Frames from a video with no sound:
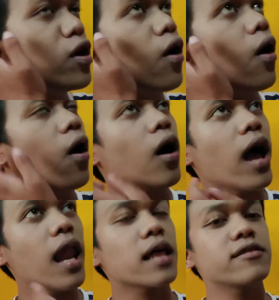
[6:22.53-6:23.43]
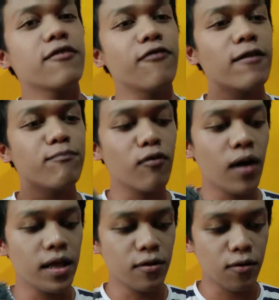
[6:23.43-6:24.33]
yung electric fan
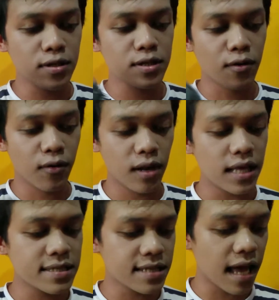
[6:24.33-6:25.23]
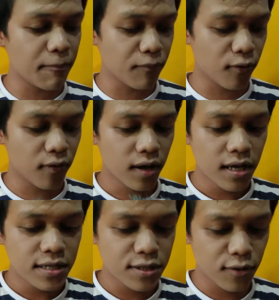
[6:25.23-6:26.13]
po ano. So, let's try po.
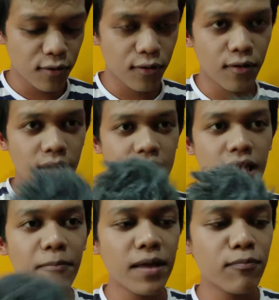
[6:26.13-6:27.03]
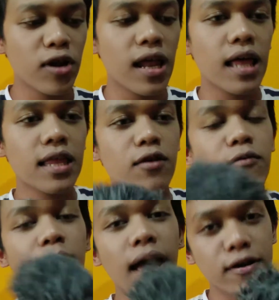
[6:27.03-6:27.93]
So, ikabit muna natin
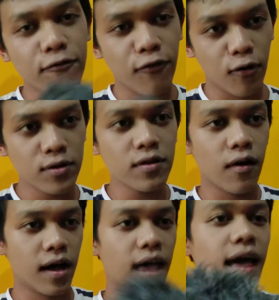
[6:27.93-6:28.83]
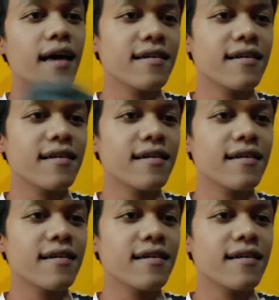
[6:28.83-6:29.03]
yung microphone. Okay.